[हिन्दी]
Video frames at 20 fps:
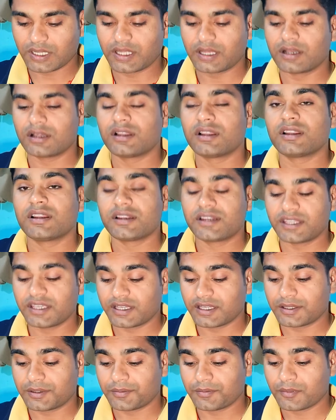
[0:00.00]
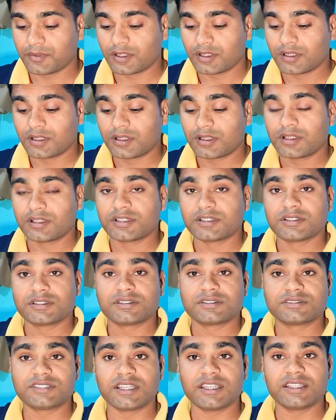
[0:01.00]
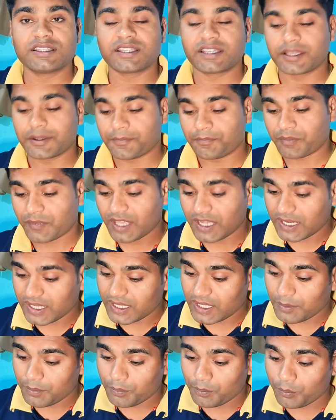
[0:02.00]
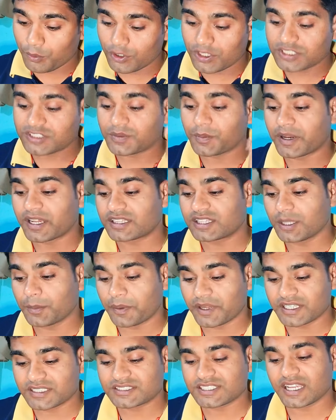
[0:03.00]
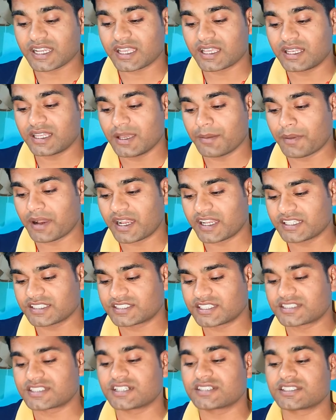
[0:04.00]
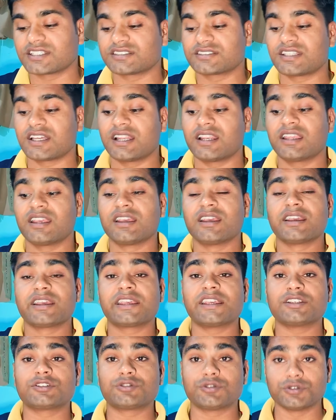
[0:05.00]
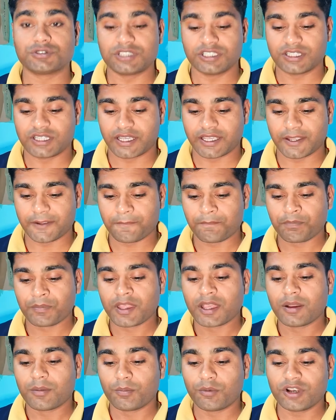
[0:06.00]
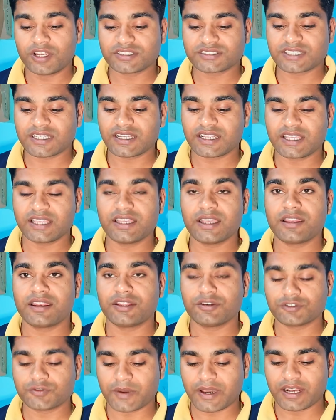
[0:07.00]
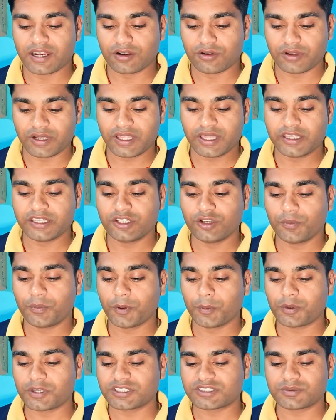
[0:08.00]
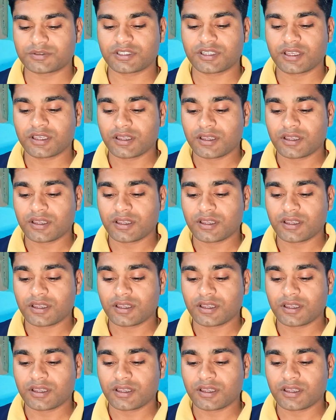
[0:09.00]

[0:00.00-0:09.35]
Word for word: आया ठीक है चलिए देखिए क्या लिखा है पुलिस भर्ती परीक्षा के लिए मांगी शिक्षण संस्थान की सूची देखिए बुलंदशहर की ये न्यूज वायरल हो रही है यूपी पुलिस